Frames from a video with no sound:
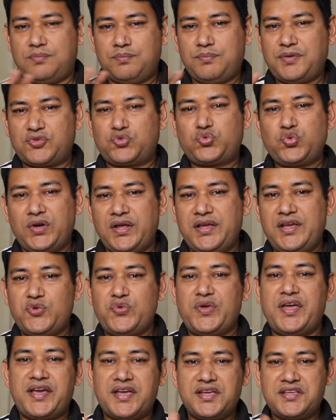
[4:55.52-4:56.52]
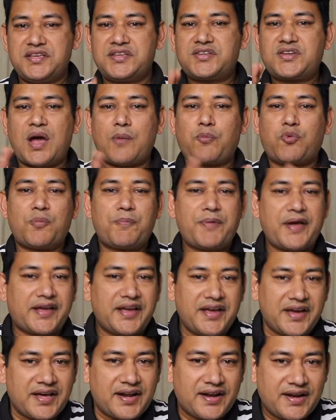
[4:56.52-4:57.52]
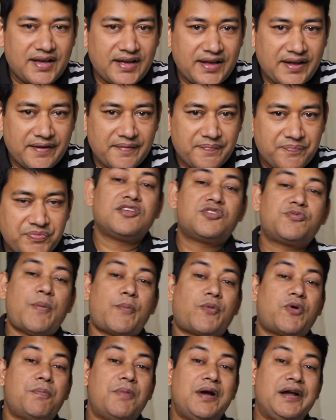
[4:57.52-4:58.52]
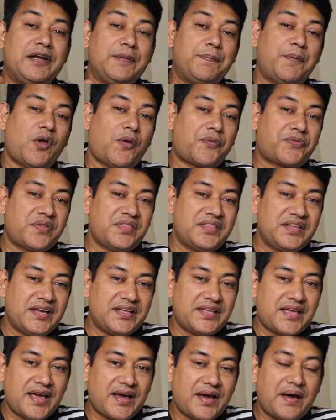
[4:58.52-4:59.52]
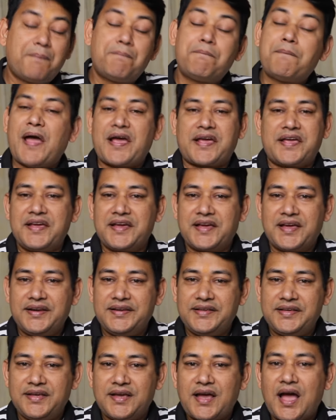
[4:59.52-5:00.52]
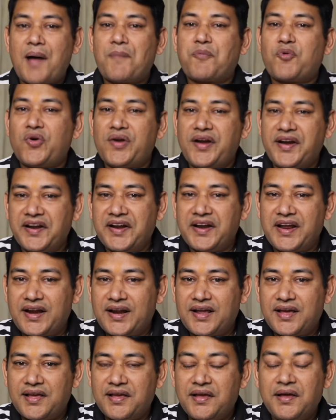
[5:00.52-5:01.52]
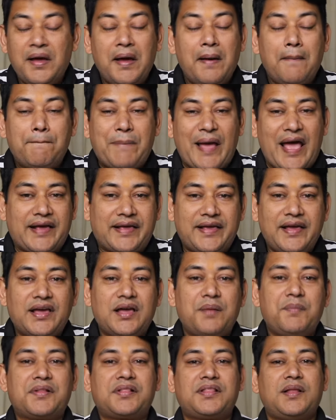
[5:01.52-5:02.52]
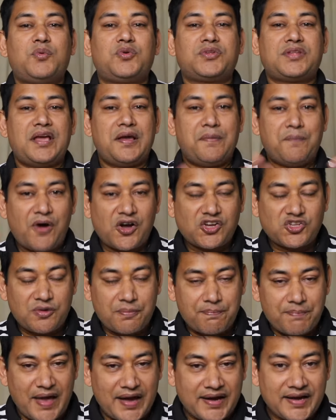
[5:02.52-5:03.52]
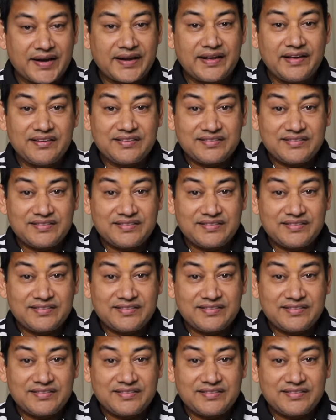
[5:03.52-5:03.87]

वस्तु नहीं है जो एक ही चीज़ का आपको पैकिंग करना है इसमें आपको मल्टीपल ऑप्शन दिया जाएगा पैकिंग के लिए आपको रेडी रहना है पैकिंग का मतलब होता है बॉक्स में पैक करके